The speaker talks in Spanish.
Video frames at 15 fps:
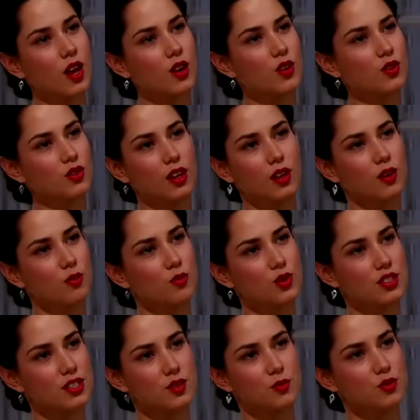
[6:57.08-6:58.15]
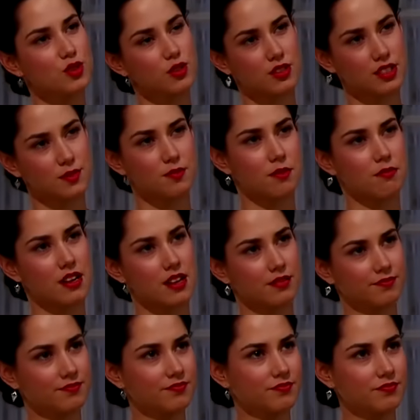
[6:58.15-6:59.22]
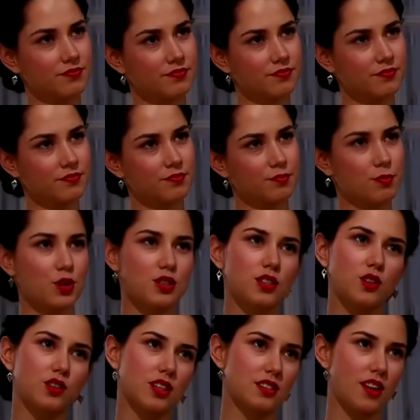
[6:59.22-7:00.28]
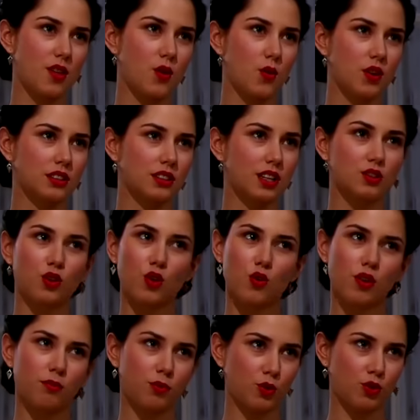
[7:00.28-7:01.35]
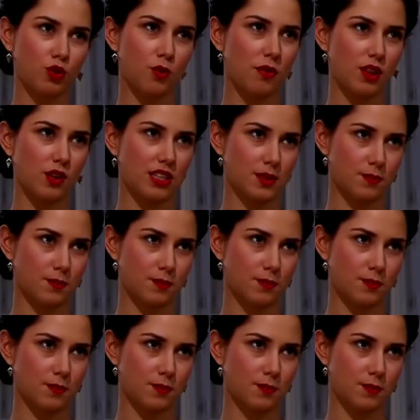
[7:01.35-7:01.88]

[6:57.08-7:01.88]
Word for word: No tengo muchas opciones, mamá. Por si no te has dado cuenta, todo el mundo me dio la